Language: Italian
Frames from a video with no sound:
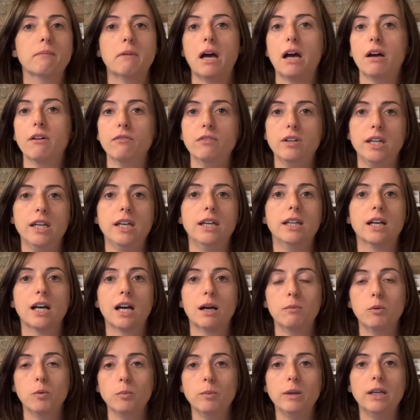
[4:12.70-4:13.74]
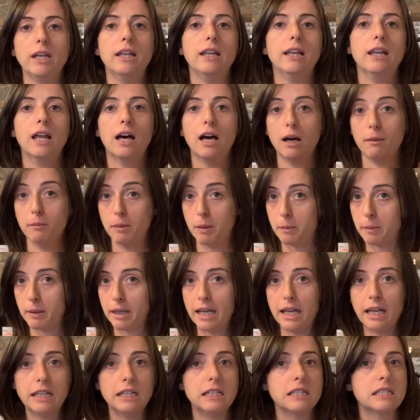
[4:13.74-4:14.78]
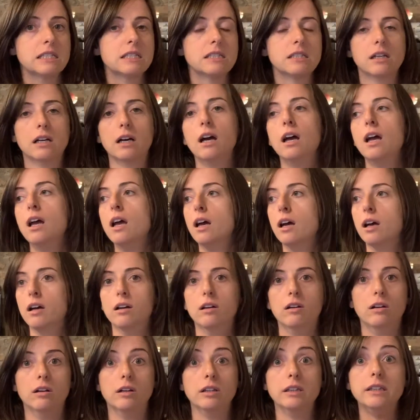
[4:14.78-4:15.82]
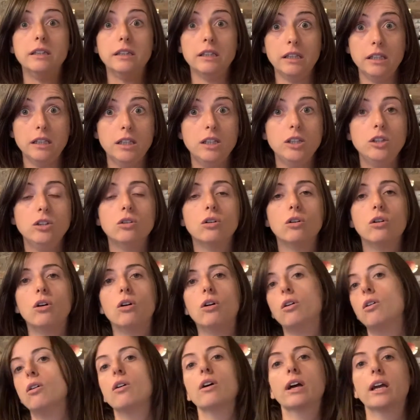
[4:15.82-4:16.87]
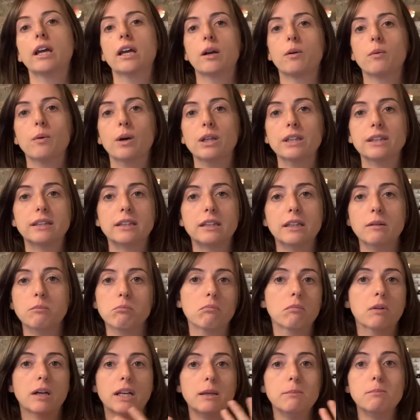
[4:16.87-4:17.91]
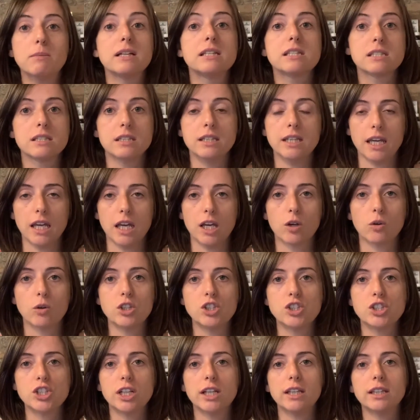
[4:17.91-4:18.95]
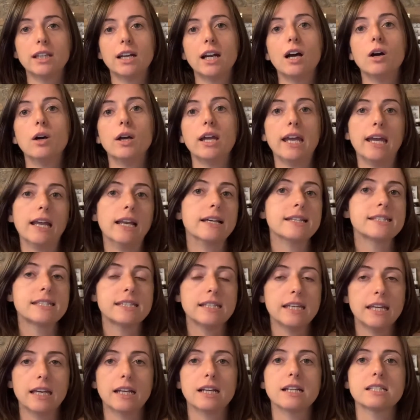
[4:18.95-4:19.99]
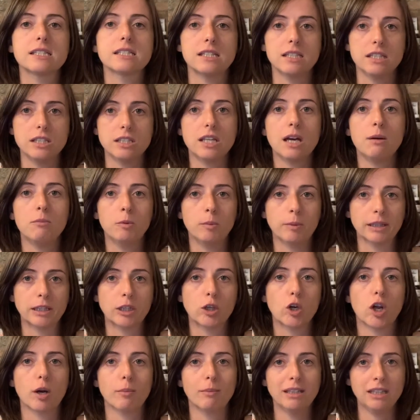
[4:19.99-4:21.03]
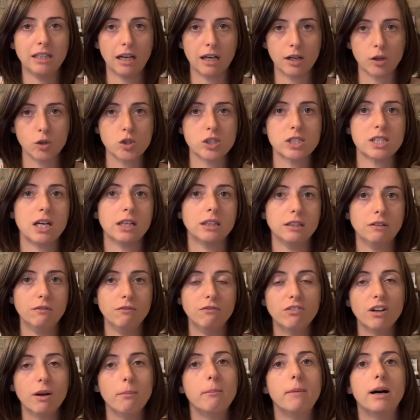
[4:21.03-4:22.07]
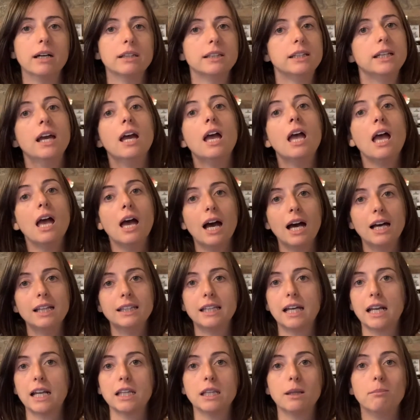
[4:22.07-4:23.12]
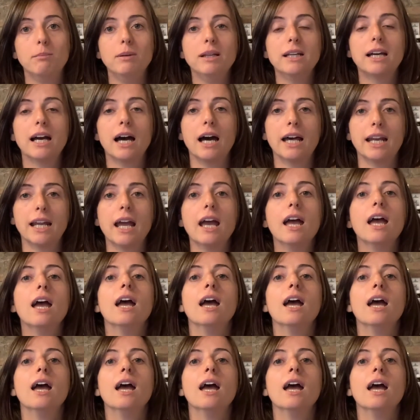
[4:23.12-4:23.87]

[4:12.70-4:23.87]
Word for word: avena, camomilla, mamelis, eh, tiglio, e, ribes nero, eccetera, e la sera, se siamo particolarmente arrossati, infiammati, andare ad applicare